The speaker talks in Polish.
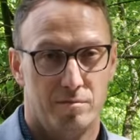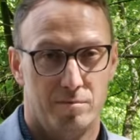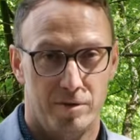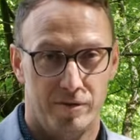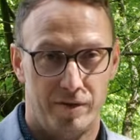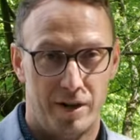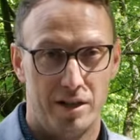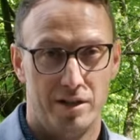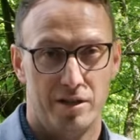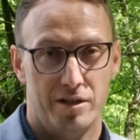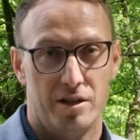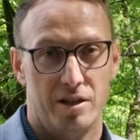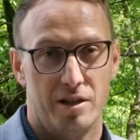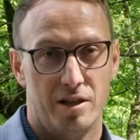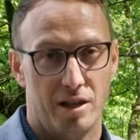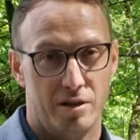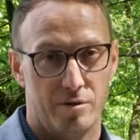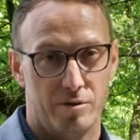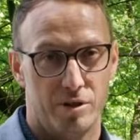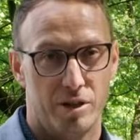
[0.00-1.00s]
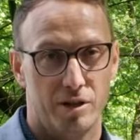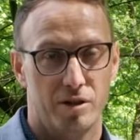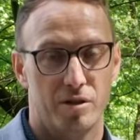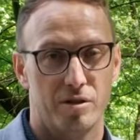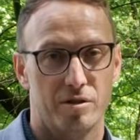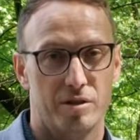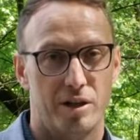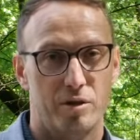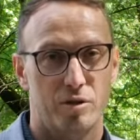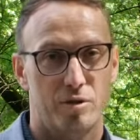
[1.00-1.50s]
bywaliście na różnego
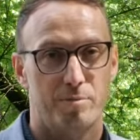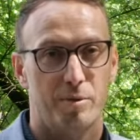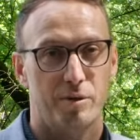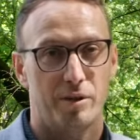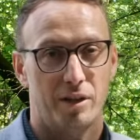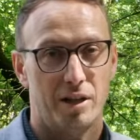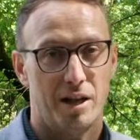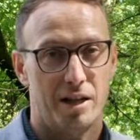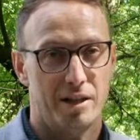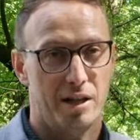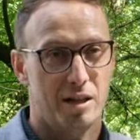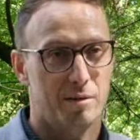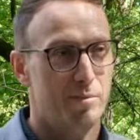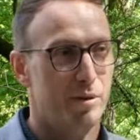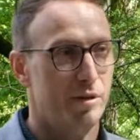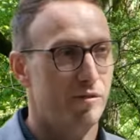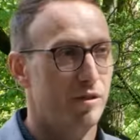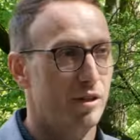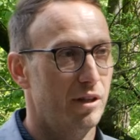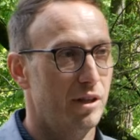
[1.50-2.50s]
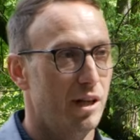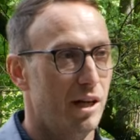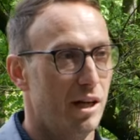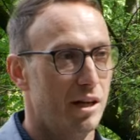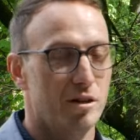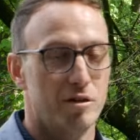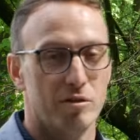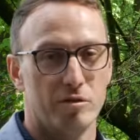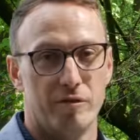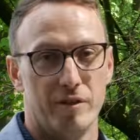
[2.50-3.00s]
rodzaju spotkaniach,
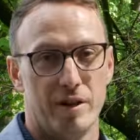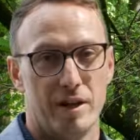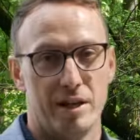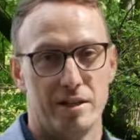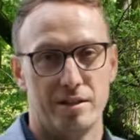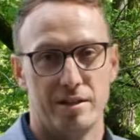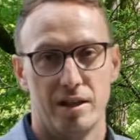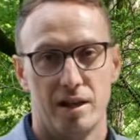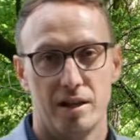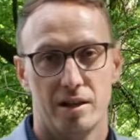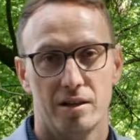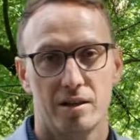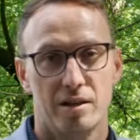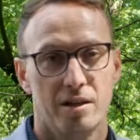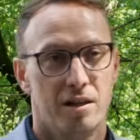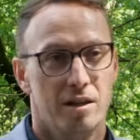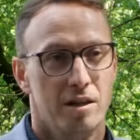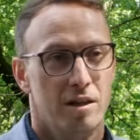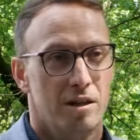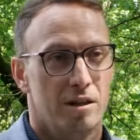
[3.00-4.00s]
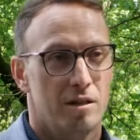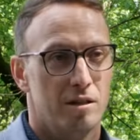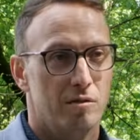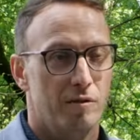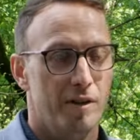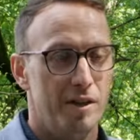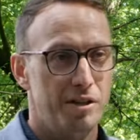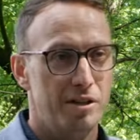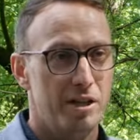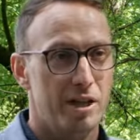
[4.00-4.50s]
briefingach, konferencjach.
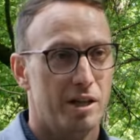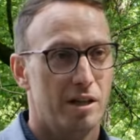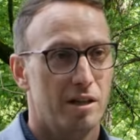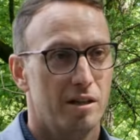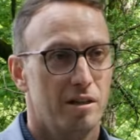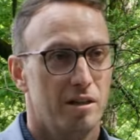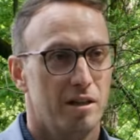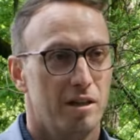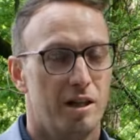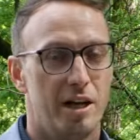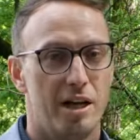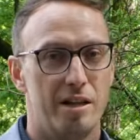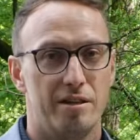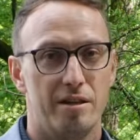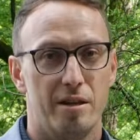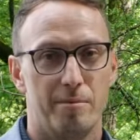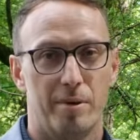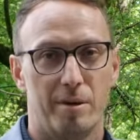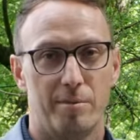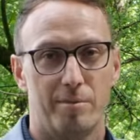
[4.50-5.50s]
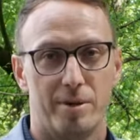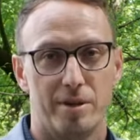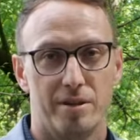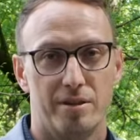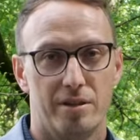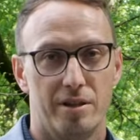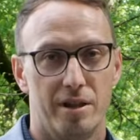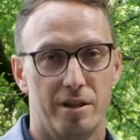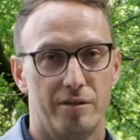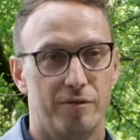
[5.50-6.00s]
Zauważcie, no jak chętnie pan
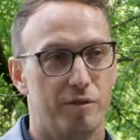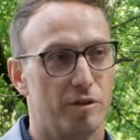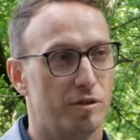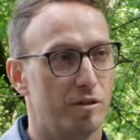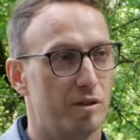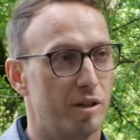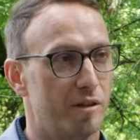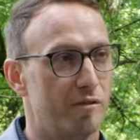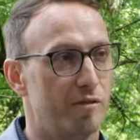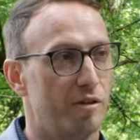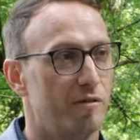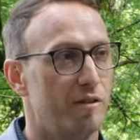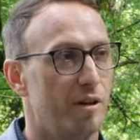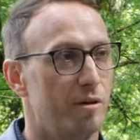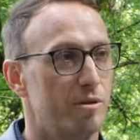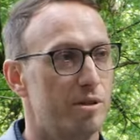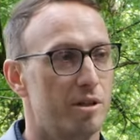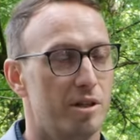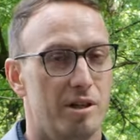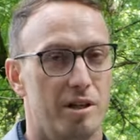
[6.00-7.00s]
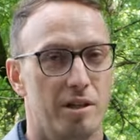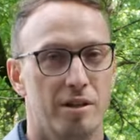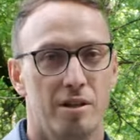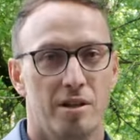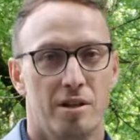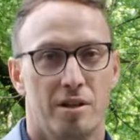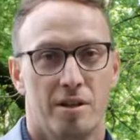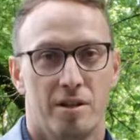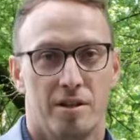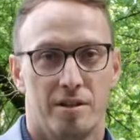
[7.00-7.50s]
prezydent fotografował się,
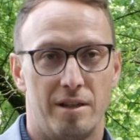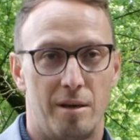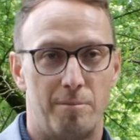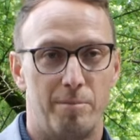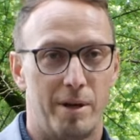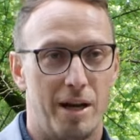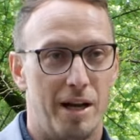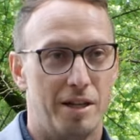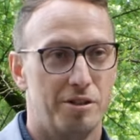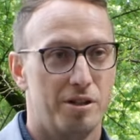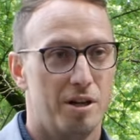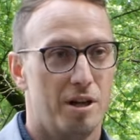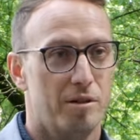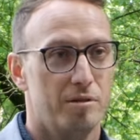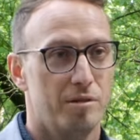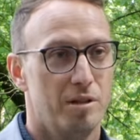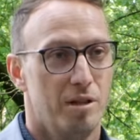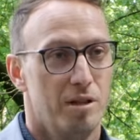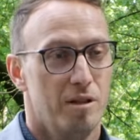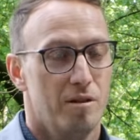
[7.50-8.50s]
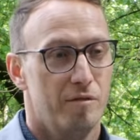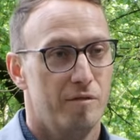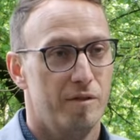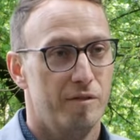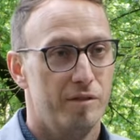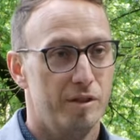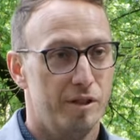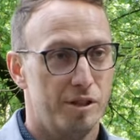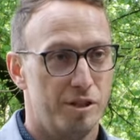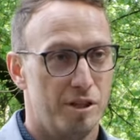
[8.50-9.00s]
zapraszał,
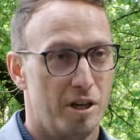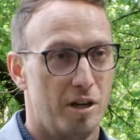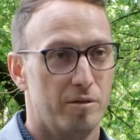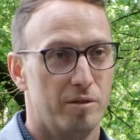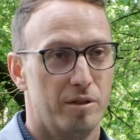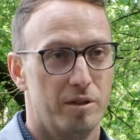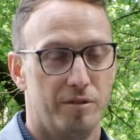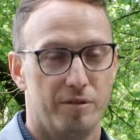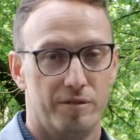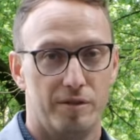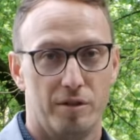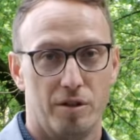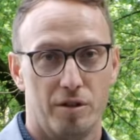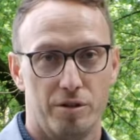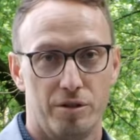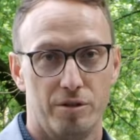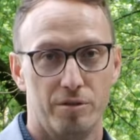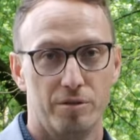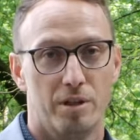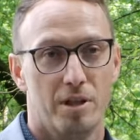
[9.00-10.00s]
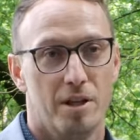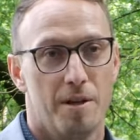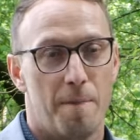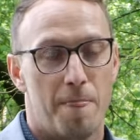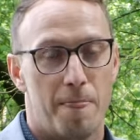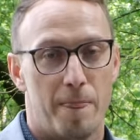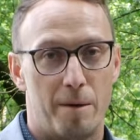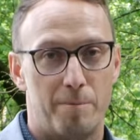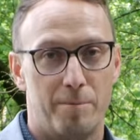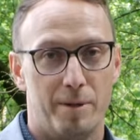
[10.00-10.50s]
wywyższał i wynosił
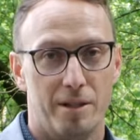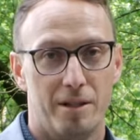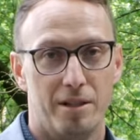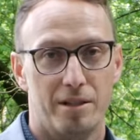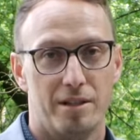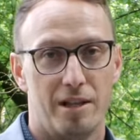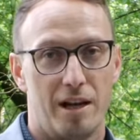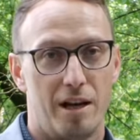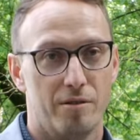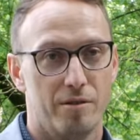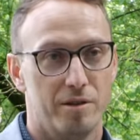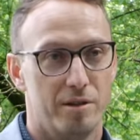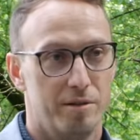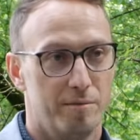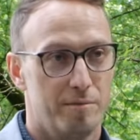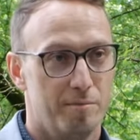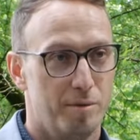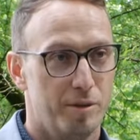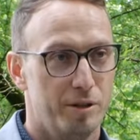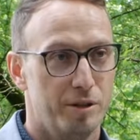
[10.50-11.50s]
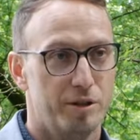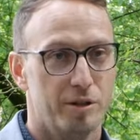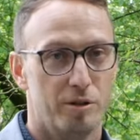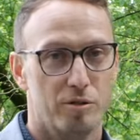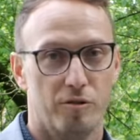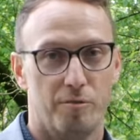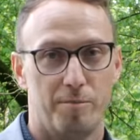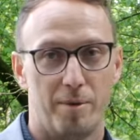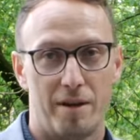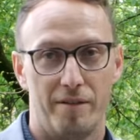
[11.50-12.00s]
na piedestały
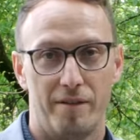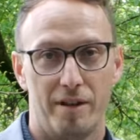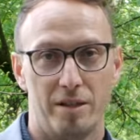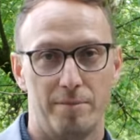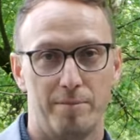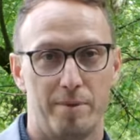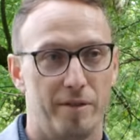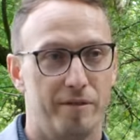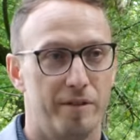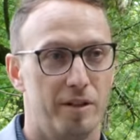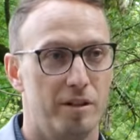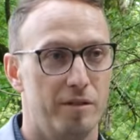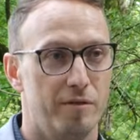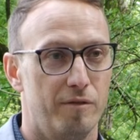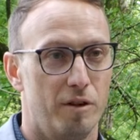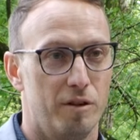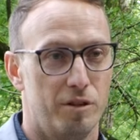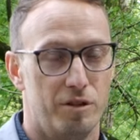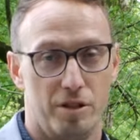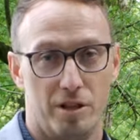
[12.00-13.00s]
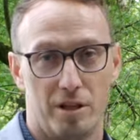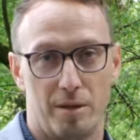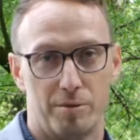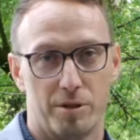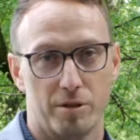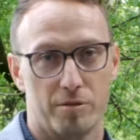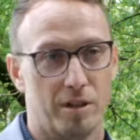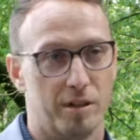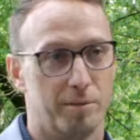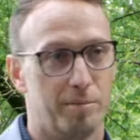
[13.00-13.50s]
polityków Prawa i Sprawiedliwości, na
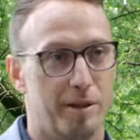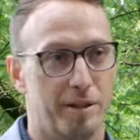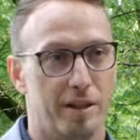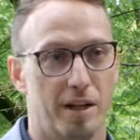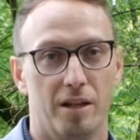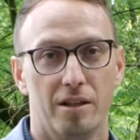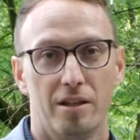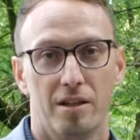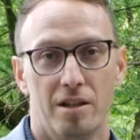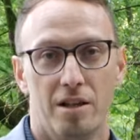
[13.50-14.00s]
przykład pana